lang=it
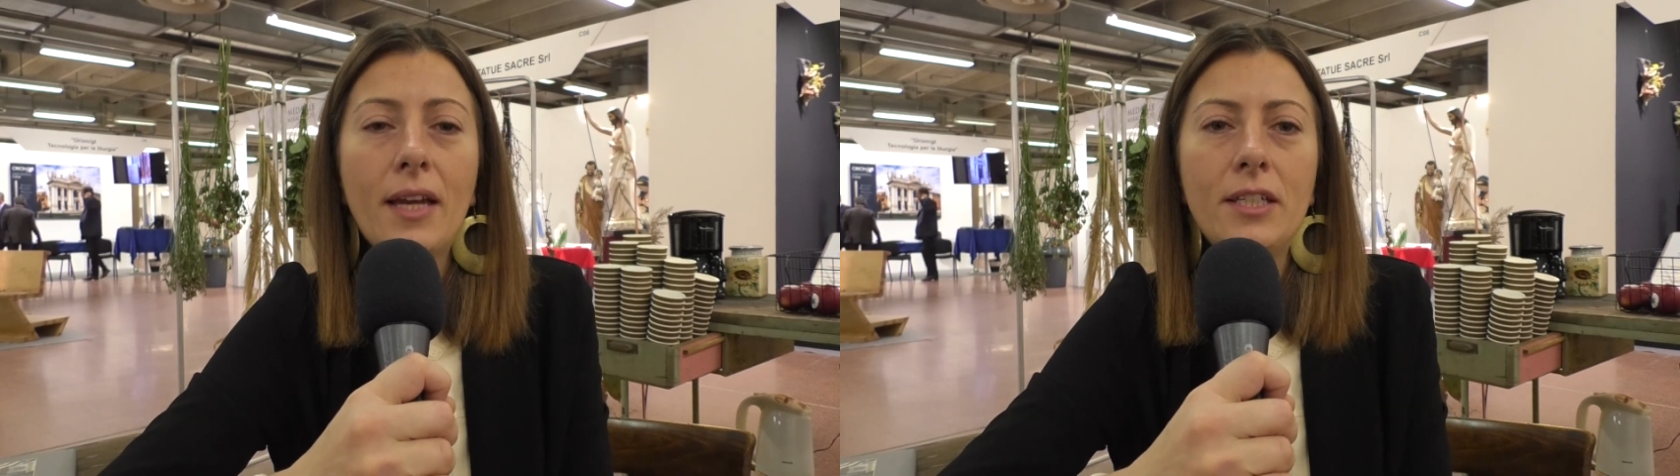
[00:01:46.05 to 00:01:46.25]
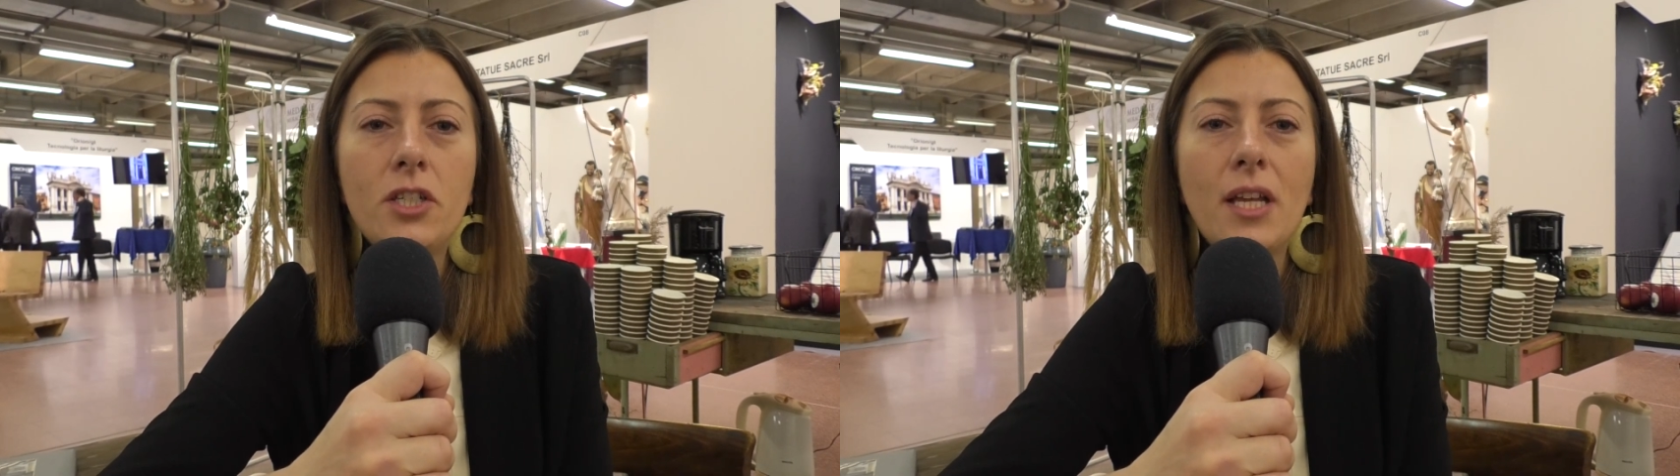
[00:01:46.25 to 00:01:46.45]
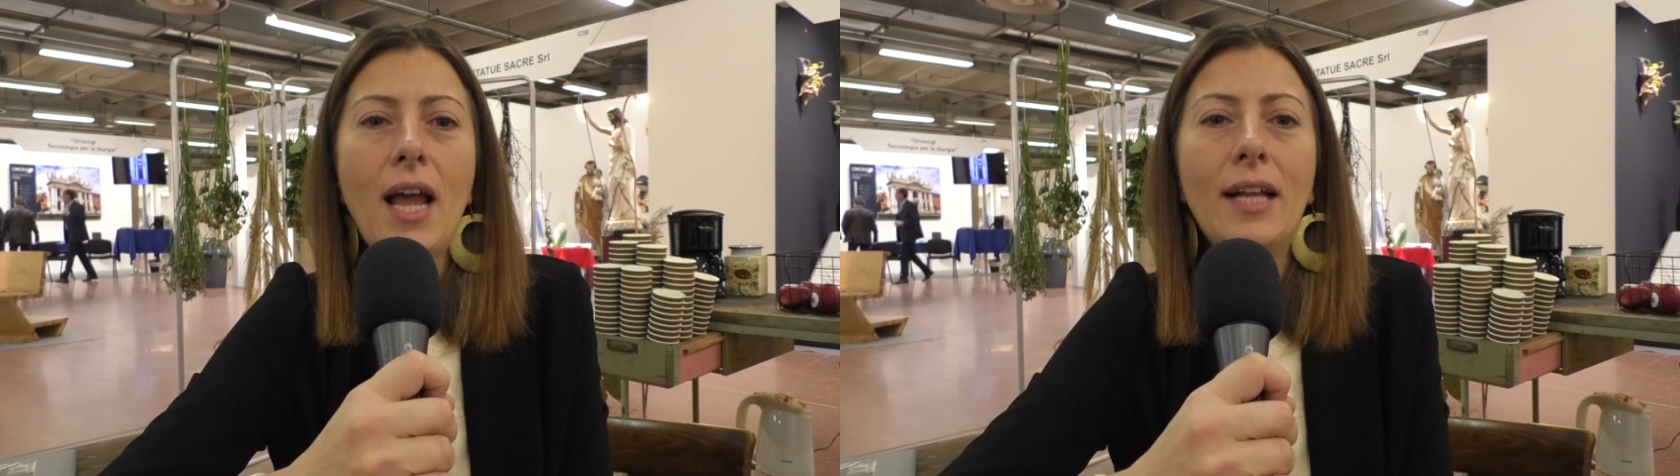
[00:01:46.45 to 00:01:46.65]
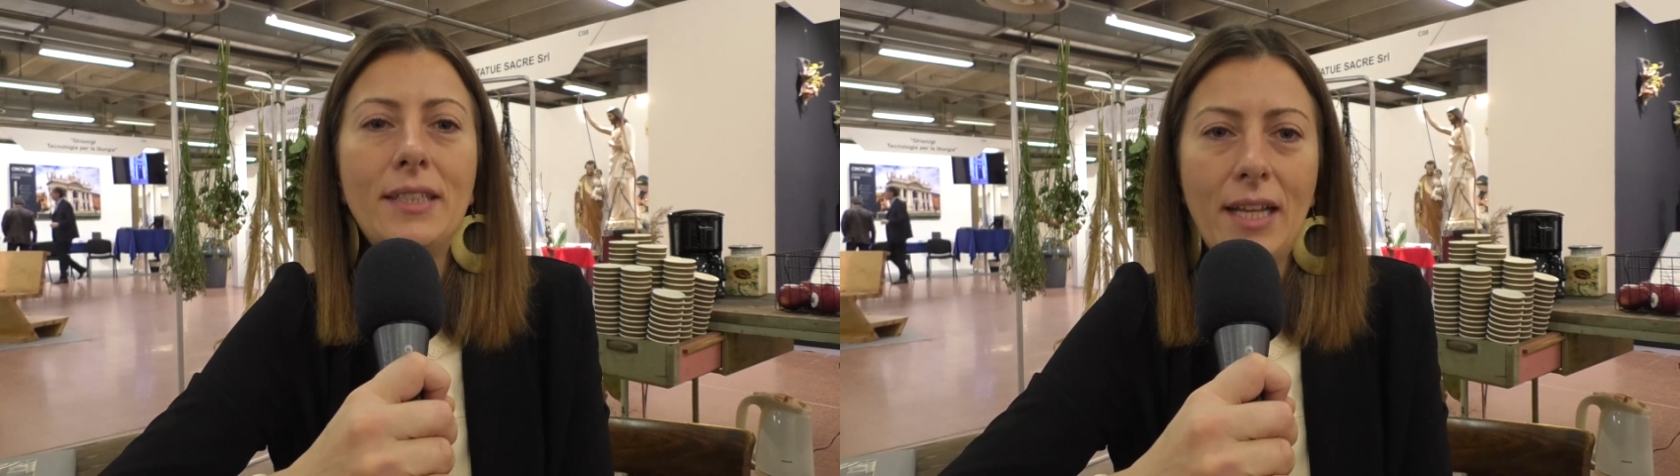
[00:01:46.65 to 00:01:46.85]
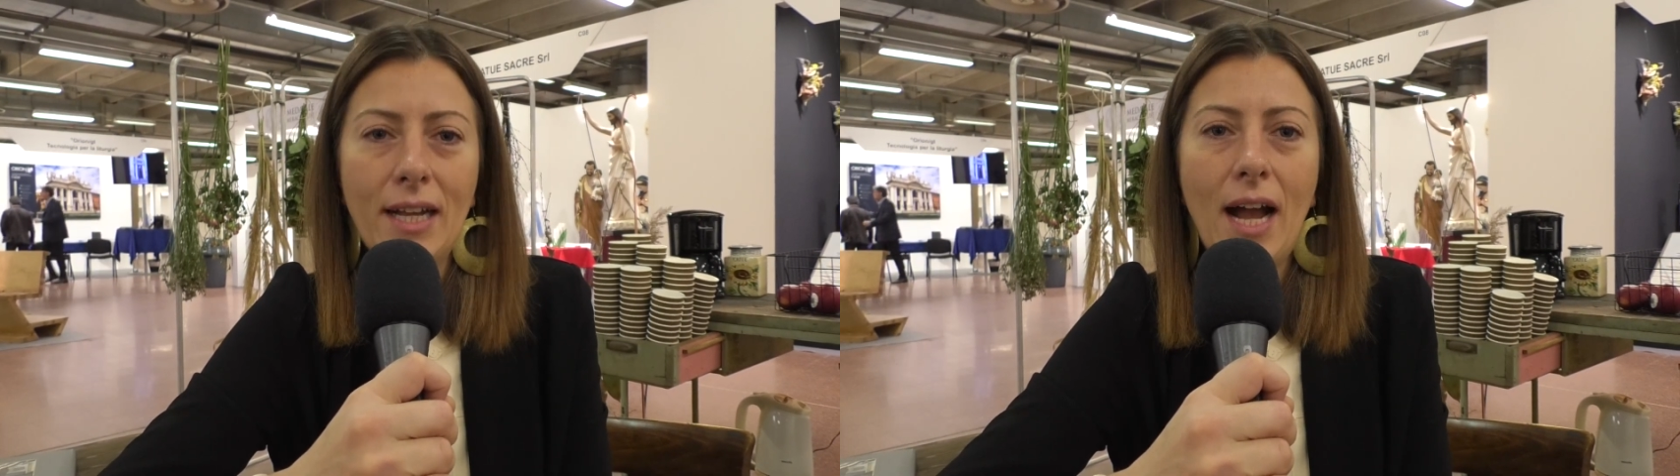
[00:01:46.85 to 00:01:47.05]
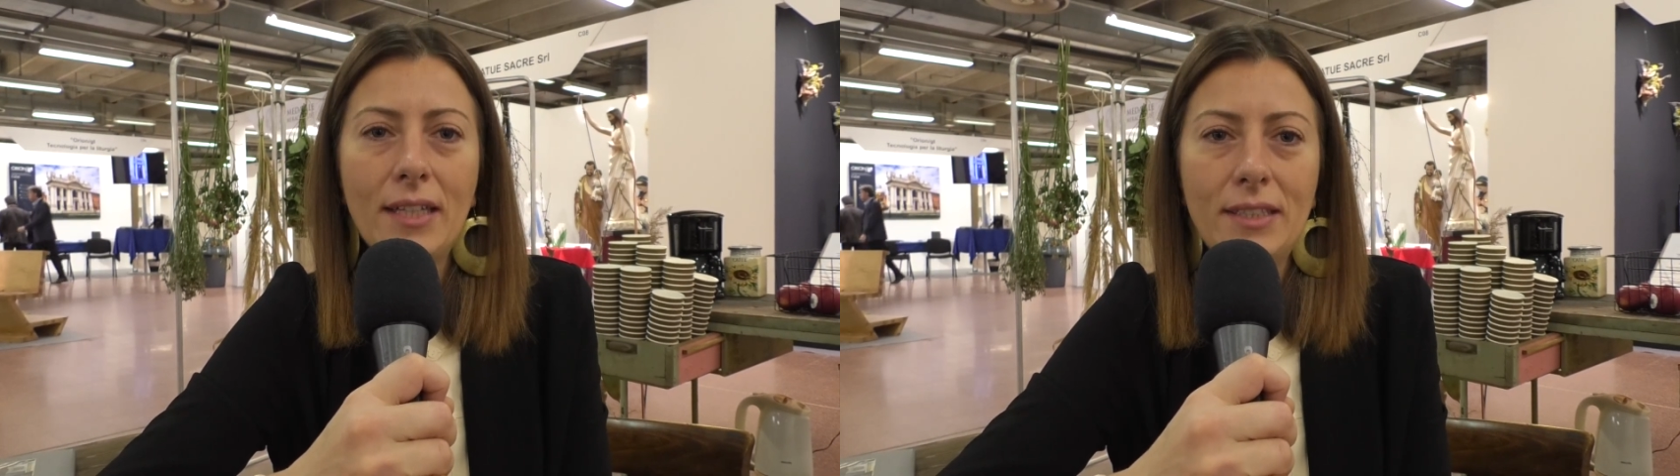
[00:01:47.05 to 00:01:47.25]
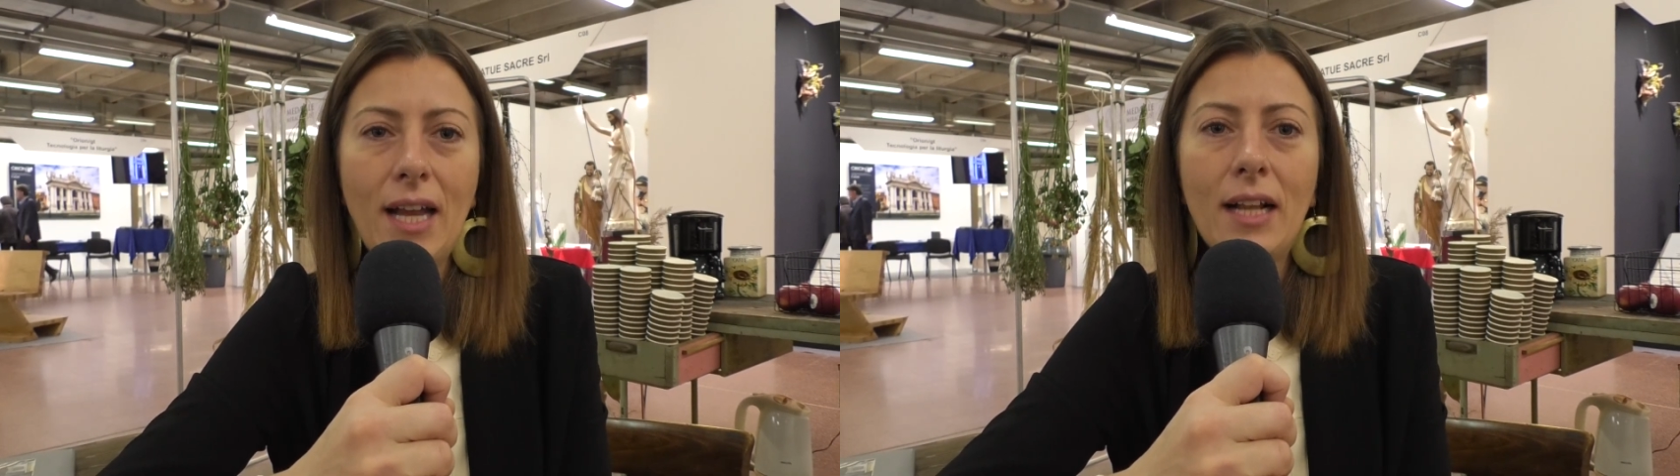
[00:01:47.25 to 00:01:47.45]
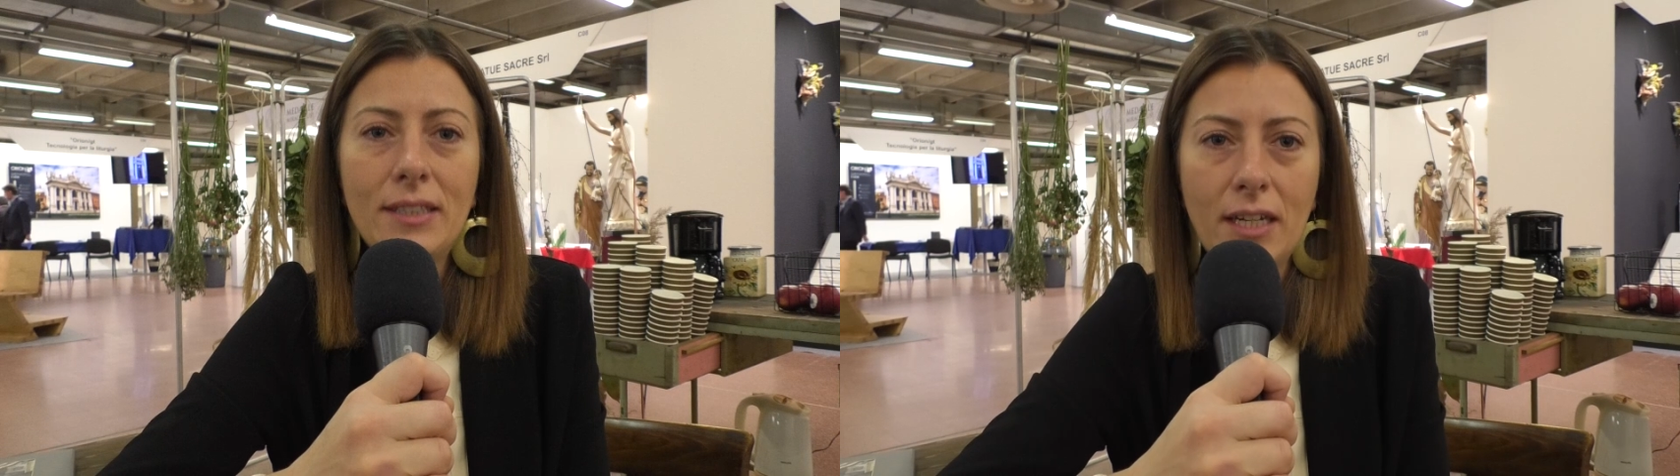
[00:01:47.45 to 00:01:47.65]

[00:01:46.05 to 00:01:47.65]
artigianati legati al